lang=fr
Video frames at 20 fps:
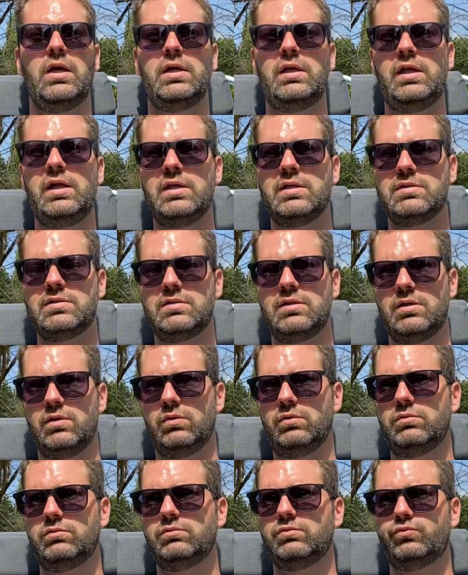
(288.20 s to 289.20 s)

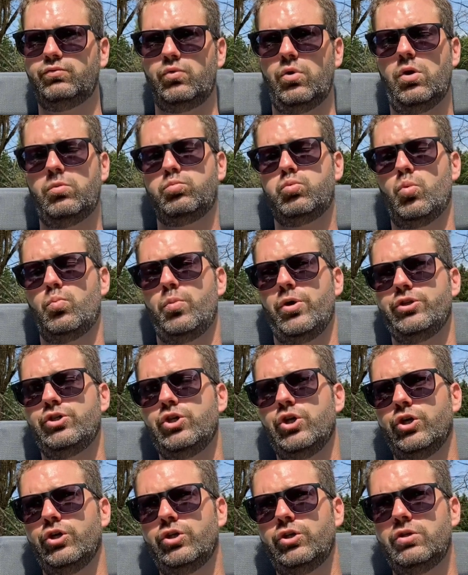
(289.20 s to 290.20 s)
excellent, voire pour pas
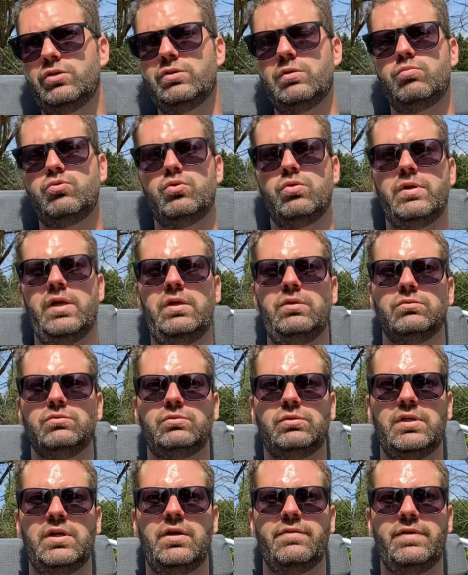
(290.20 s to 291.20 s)
dire exceptionnel, en
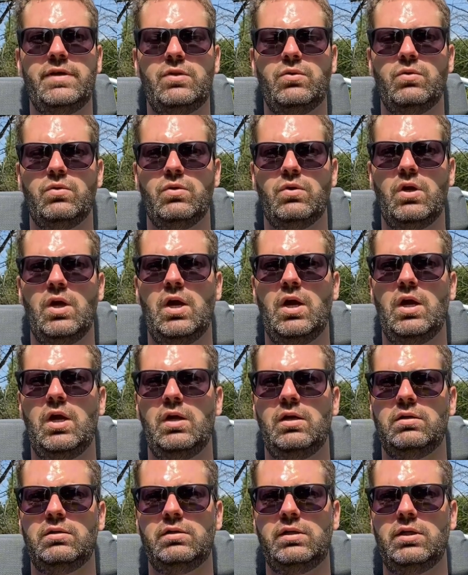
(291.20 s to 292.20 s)
tout cas avec
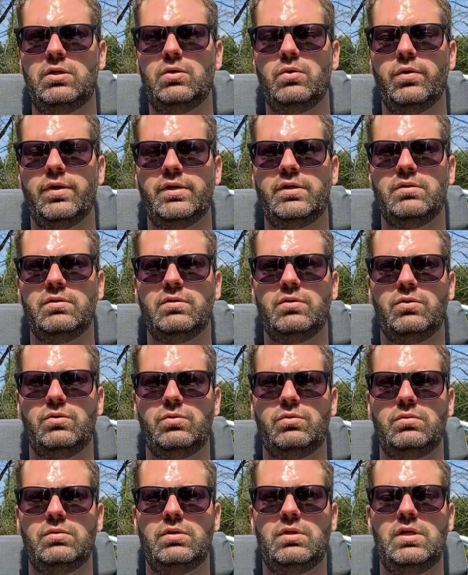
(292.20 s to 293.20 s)
les Coréens
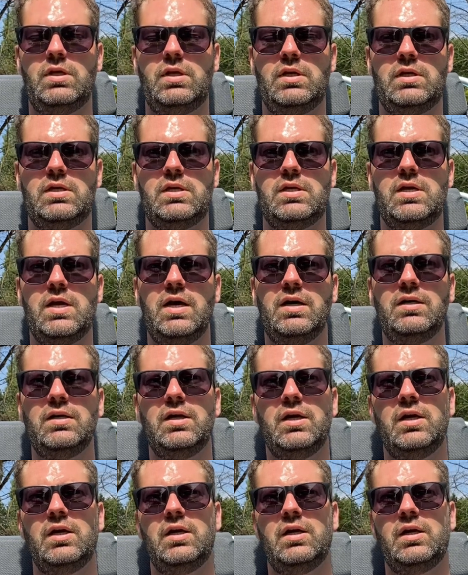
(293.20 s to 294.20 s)
Hyundai et Kia.
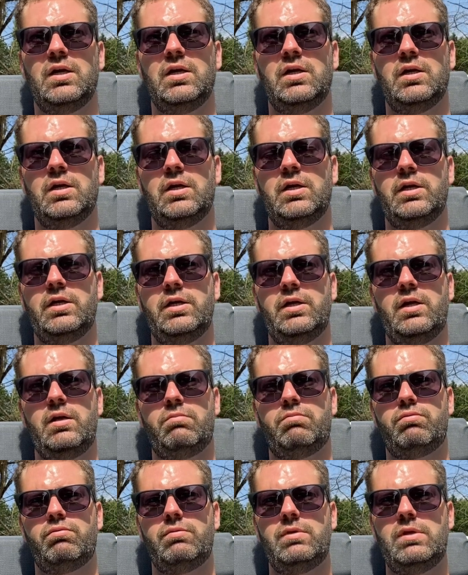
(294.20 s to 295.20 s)
Et
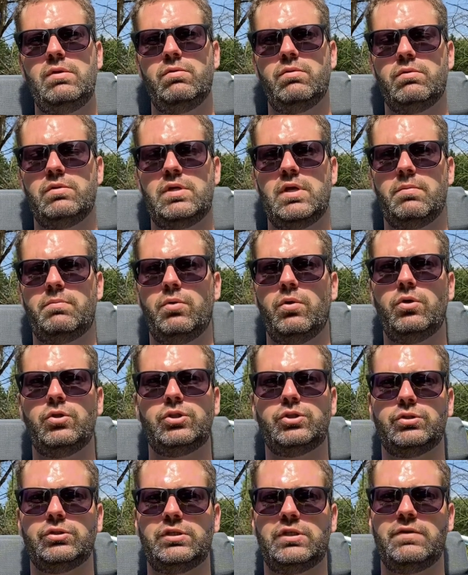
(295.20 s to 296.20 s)
puis euh, il y a
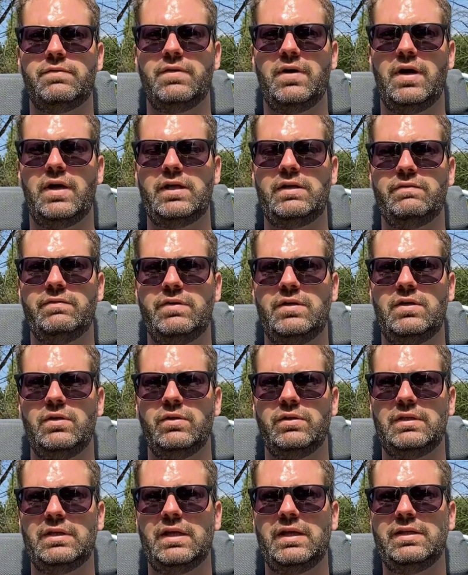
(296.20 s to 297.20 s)
Porsche qui va arriver
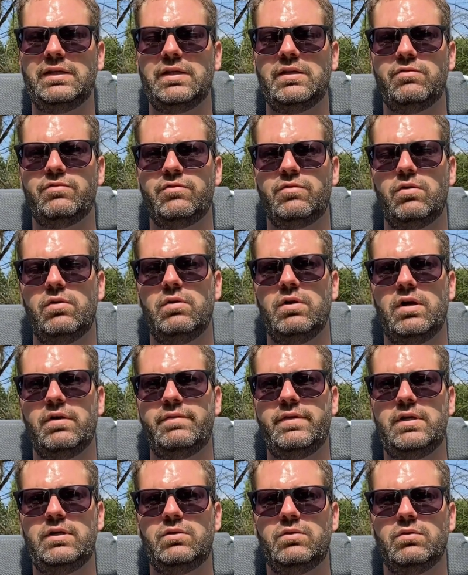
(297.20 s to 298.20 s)
euh, très très fort
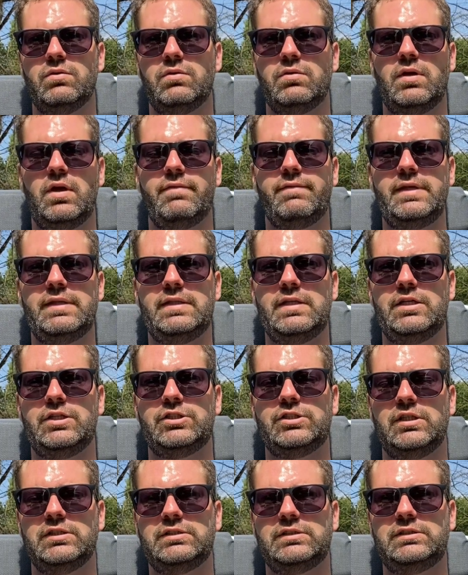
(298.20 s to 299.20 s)
avec, euh, avec des
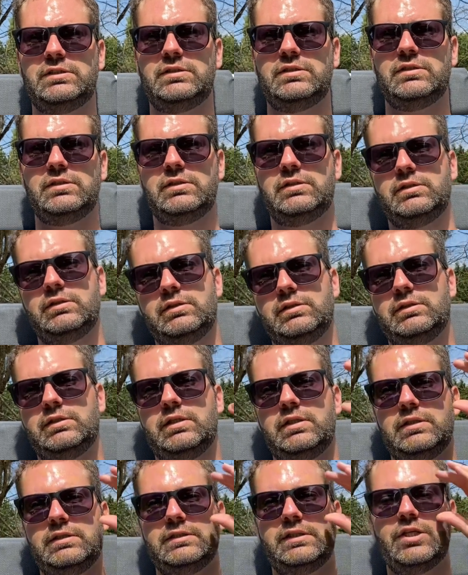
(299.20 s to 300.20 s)
châssis et,
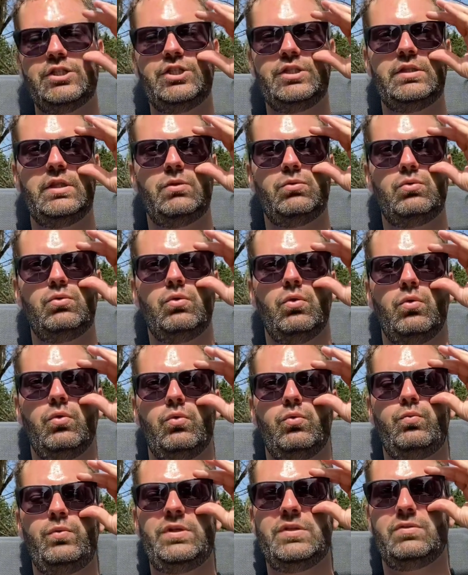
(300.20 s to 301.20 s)
des architectures
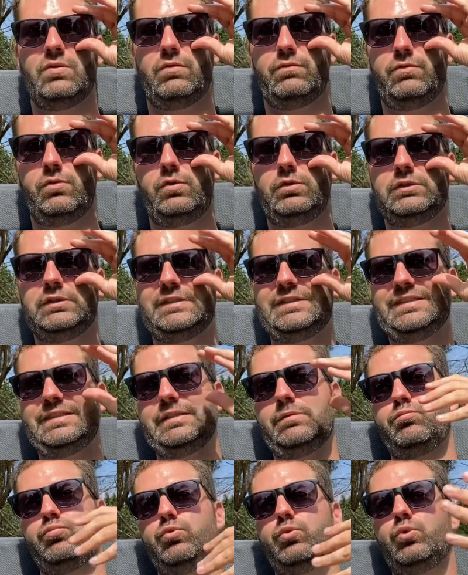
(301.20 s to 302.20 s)
800 volts.
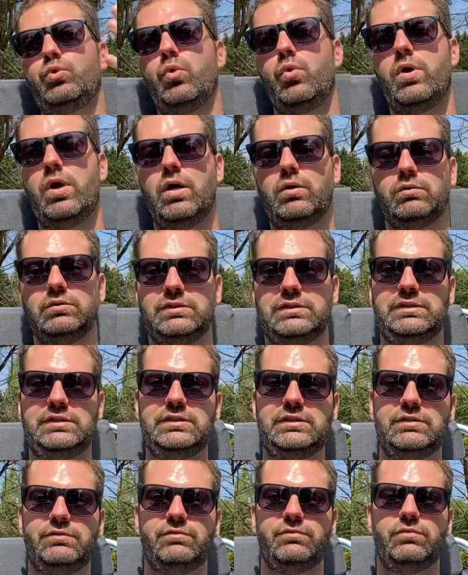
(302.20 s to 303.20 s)
C'est plutôt là aussi
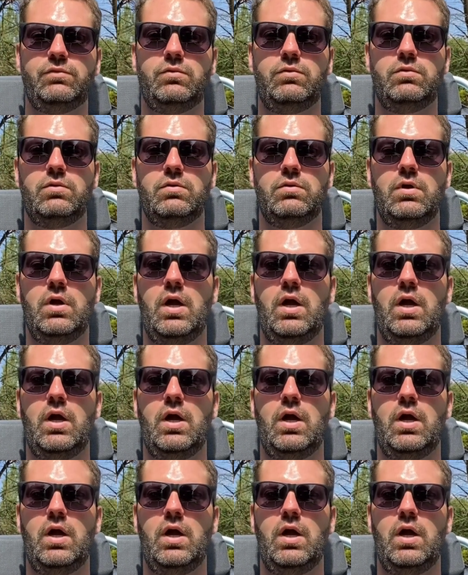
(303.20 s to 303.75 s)
qu'il faut,